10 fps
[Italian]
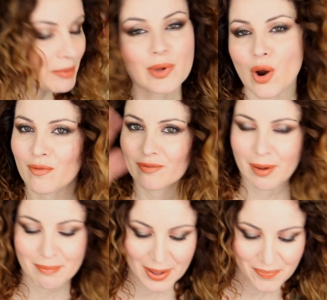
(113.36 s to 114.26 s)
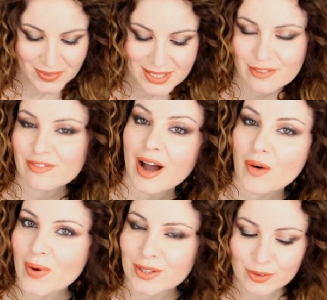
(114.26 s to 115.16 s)
però vabbè, si fa,
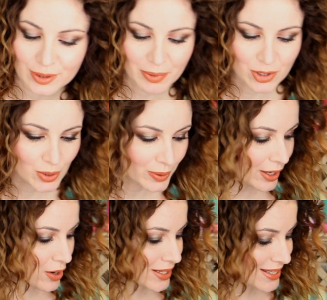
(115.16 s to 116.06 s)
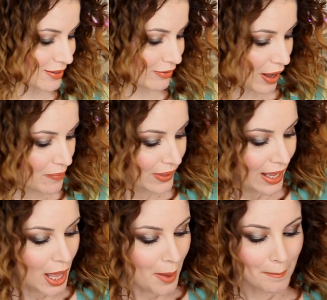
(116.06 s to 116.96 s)
quando ti piace qualcosa si fa.
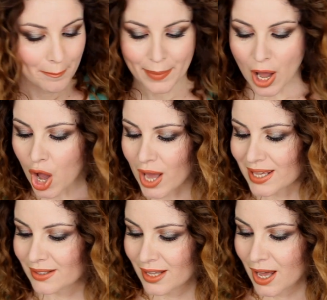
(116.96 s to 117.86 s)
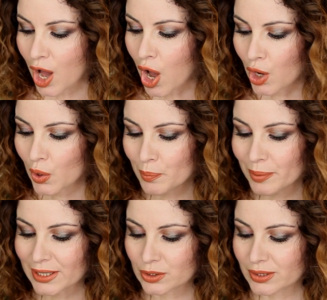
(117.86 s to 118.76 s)
Poi ho
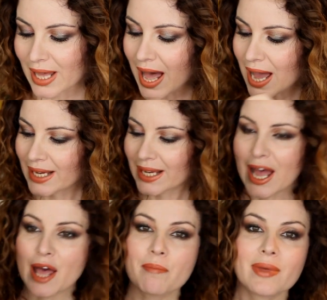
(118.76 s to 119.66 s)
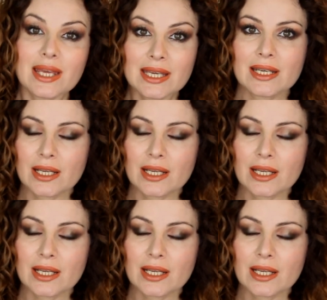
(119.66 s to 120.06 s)
comprato da H&M in